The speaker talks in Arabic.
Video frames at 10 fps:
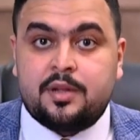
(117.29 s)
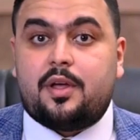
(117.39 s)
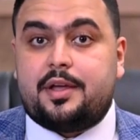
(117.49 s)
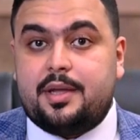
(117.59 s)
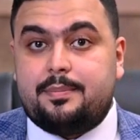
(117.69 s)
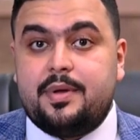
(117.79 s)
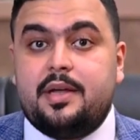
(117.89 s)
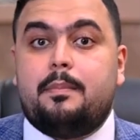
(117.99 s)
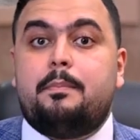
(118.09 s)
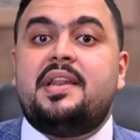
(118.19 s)
طيب
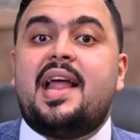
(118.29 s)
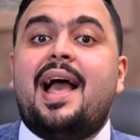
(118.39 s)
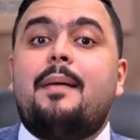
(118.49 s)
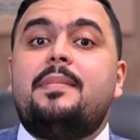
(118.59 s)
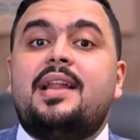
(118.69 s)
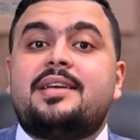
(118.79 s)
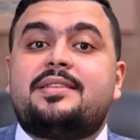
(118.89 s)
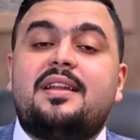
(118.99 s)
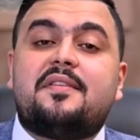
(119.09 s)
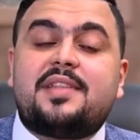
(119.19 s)
من اهم
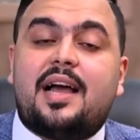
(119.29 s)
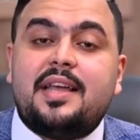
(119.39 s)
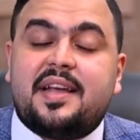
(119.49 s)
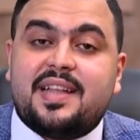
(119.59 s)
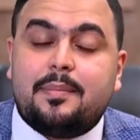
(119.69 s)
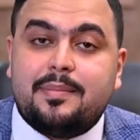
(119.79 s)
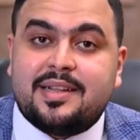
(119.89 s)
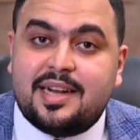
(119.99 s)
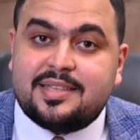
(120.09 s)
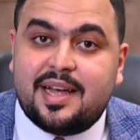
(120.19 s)
الاسئله في تعليق كتاب
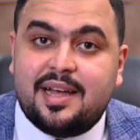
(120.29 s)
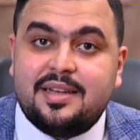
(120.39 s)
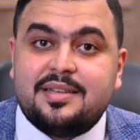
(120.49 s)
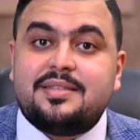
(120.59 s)
المدرسه